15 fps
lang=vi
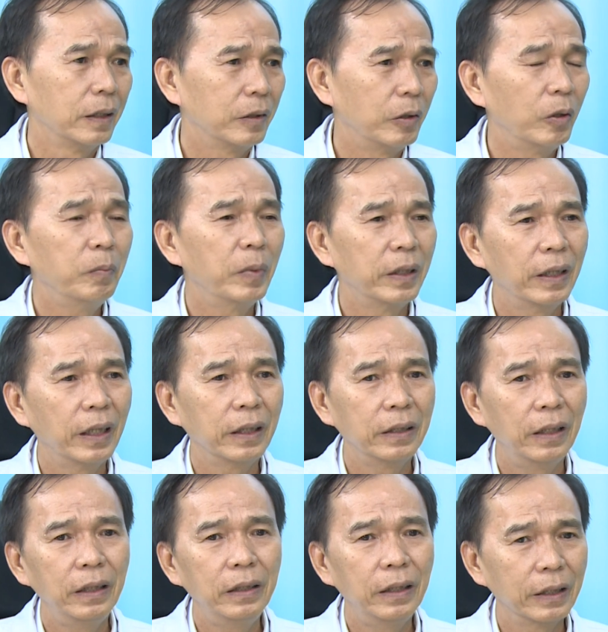chuyển bệnh nhân
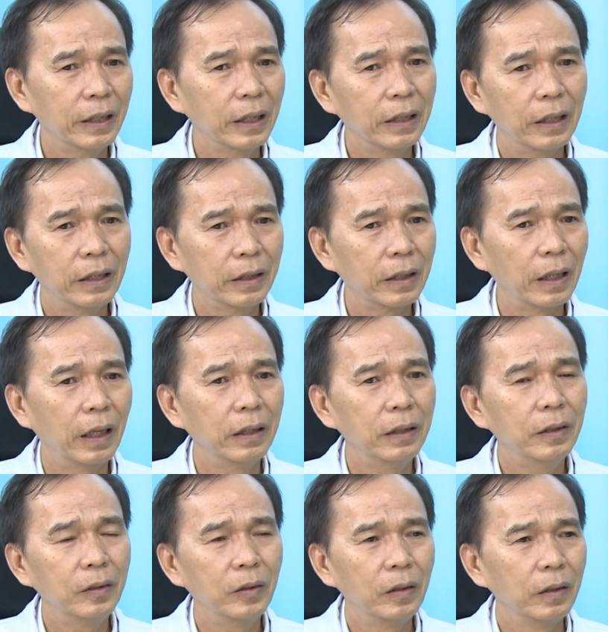đến những cái cơ sở
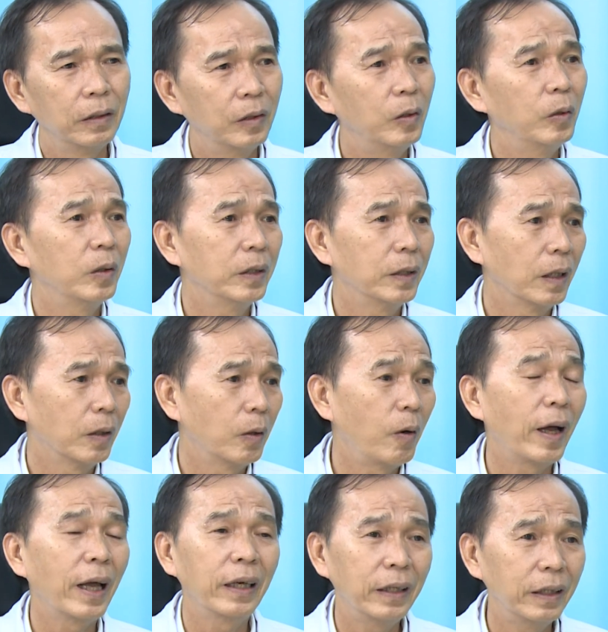chuyên
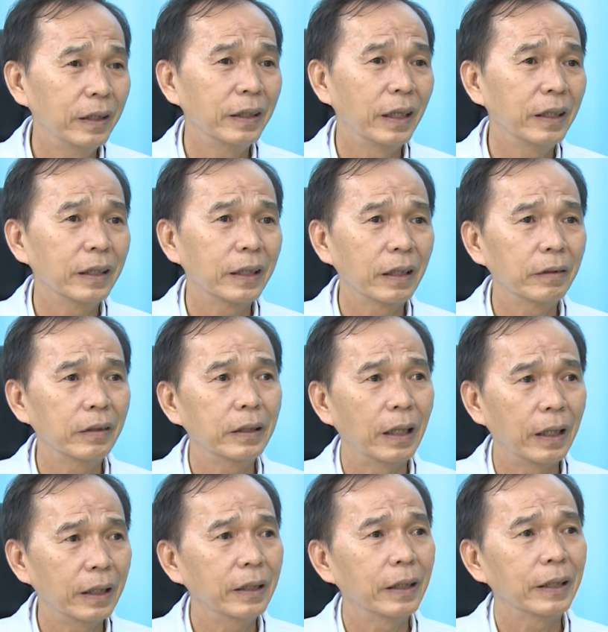khoa hơn để người ta có
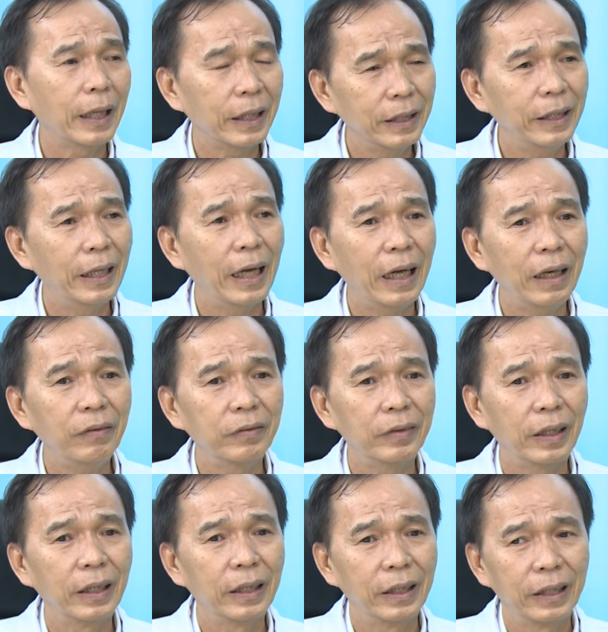thể là đánh giá
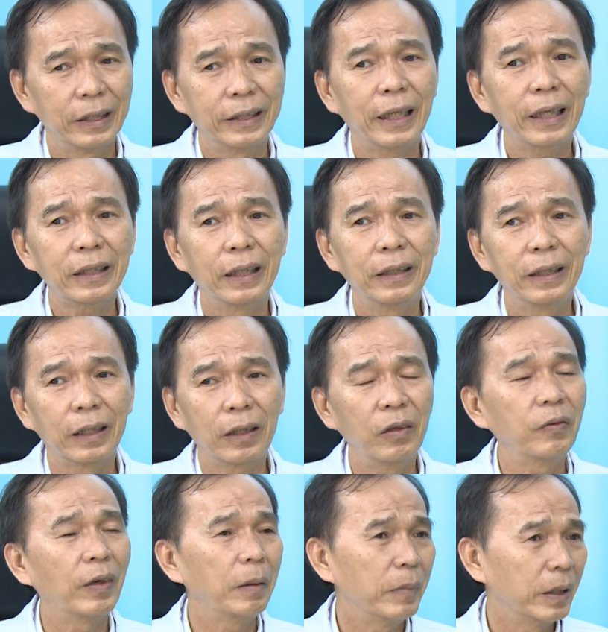và xác định là có
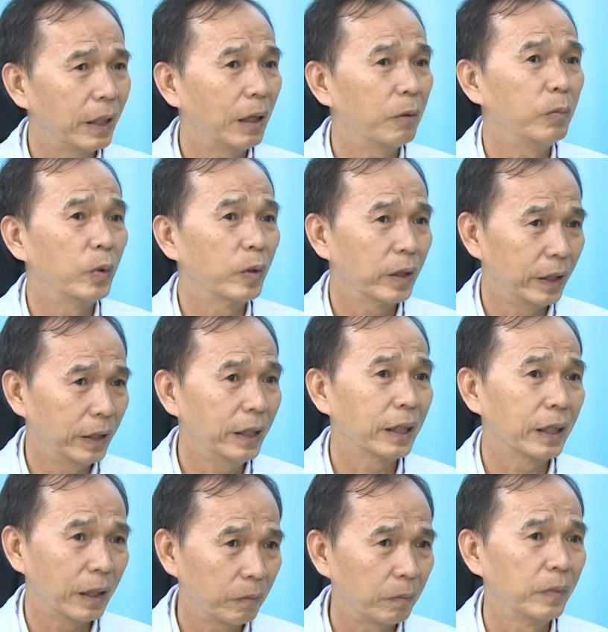phải bệnh đậu mùa khỉ hay
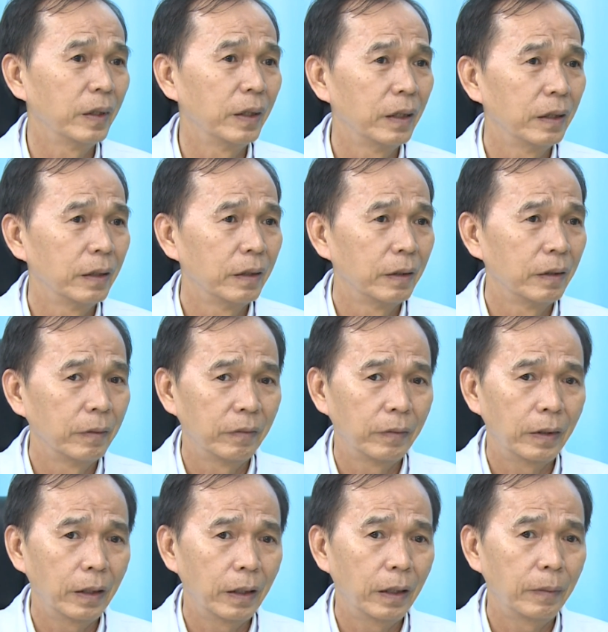không.
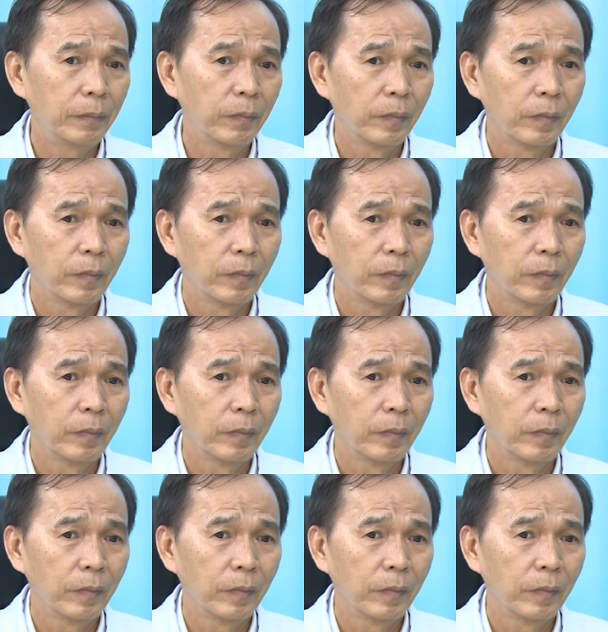Và